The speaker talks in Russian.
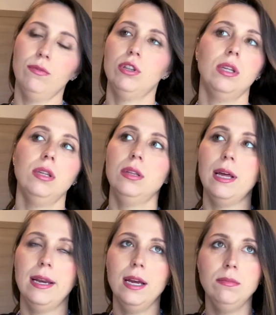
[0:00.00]
Вот этот
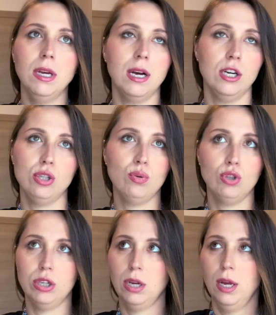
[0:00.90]
наряд, мне кажется,
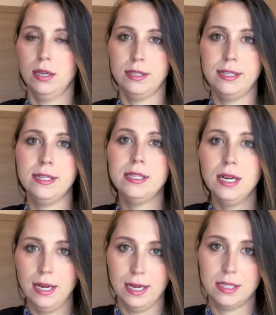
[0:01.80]
уже
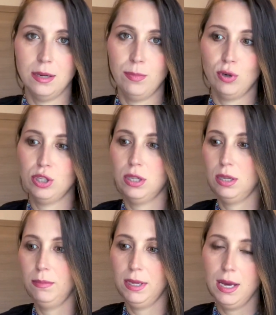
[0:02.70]
десятилетия просто
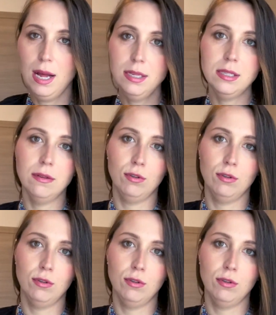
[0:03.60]
не менялся.